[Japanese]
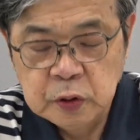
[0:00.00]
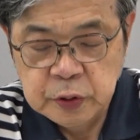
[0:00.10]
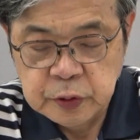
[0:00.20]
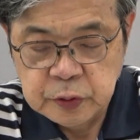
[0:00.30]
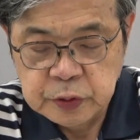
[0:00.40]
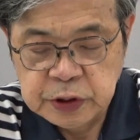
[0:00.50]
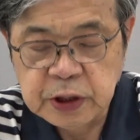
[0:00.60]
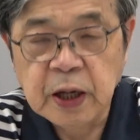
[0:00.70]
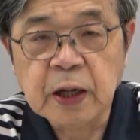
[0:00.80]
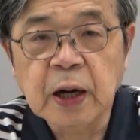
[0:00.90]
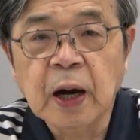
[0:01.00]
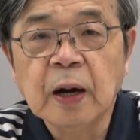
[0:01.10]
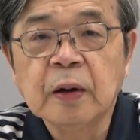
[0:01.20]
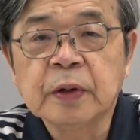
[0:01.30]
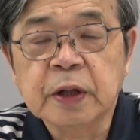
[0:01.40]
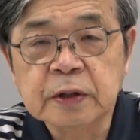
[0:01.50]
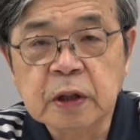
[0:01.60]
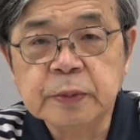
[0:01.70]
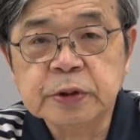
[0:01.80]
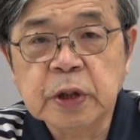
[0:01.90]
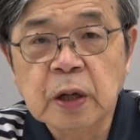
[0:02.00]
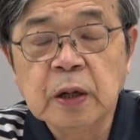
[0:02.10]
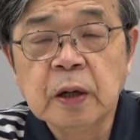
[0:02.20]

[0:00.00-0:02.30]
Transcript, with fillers: という事件が話題になりました